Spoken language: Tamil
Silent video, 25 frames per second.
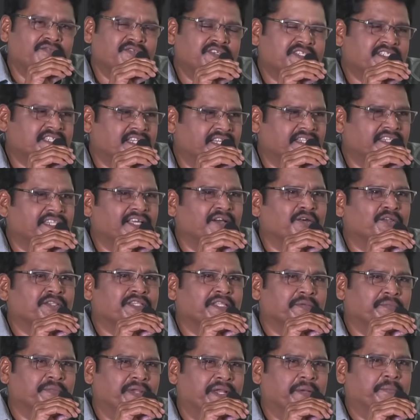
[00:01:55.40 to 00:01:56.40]
ஆஃபீஸில் தான்
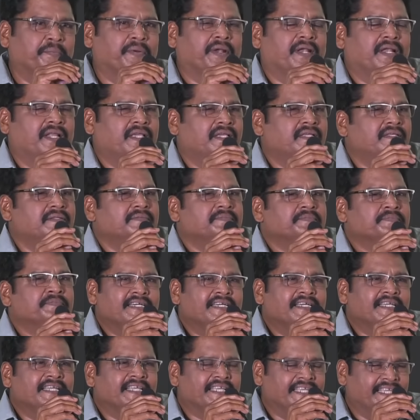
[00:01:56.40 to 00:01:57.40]
வந்து மீட் பண்ணி
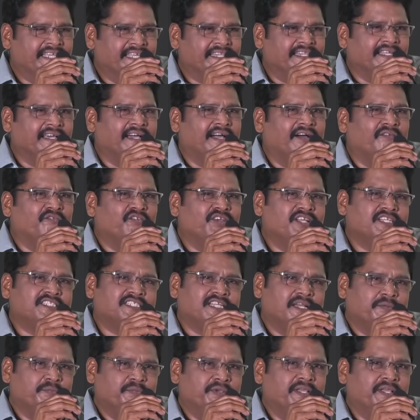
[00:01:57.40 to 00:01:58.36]
இங்கே தான் அபேஷ்